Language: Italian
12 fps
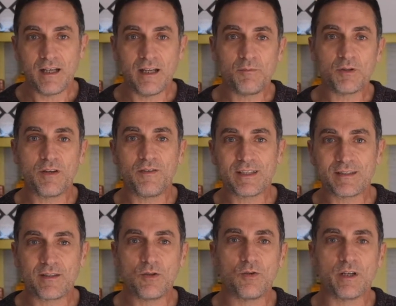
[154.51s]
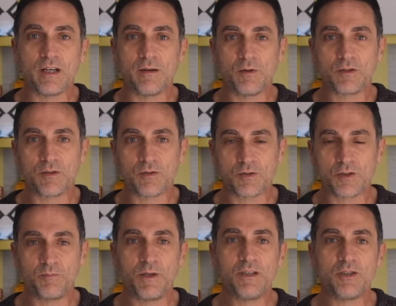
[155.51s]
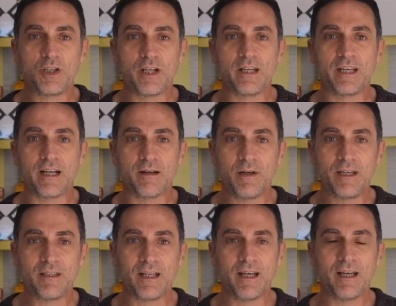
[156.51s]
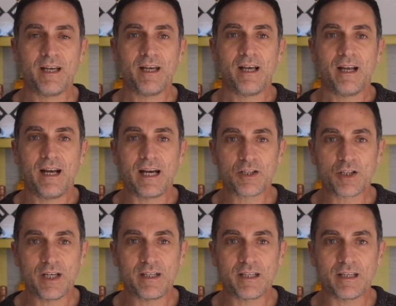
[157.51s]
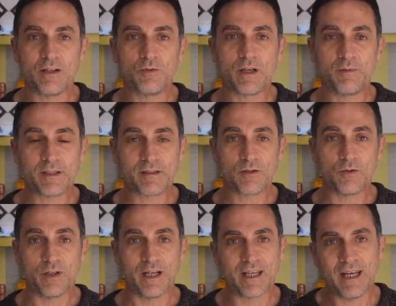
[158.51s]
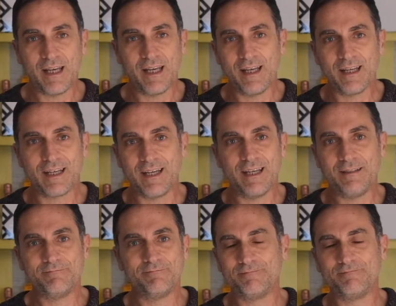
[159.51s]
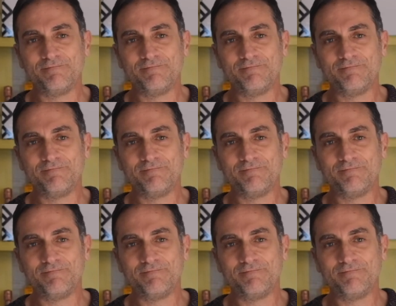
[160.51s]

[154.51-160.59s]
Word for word: le motivazioni che possono spingere chiaramente la scelta di una persona che, che mh,